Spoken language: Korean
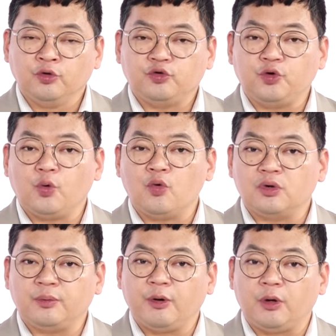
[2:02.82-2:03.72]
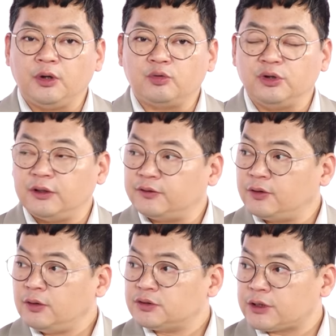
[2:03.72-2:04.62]
수요 공급의 원리로
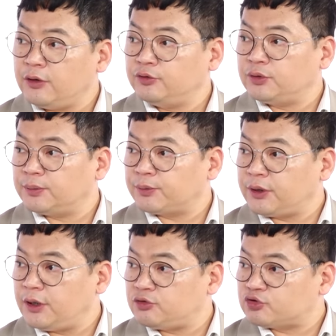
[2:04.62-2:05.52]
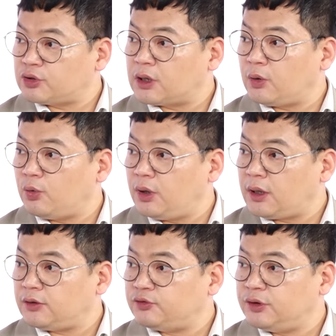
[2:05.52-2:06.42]
인해서 자연스럽게 주가가
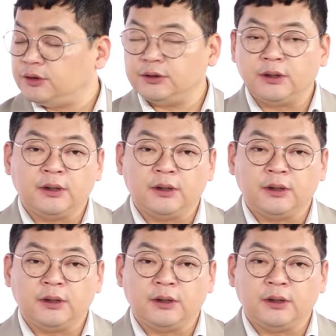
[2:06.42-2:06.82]
올라갈 수 있는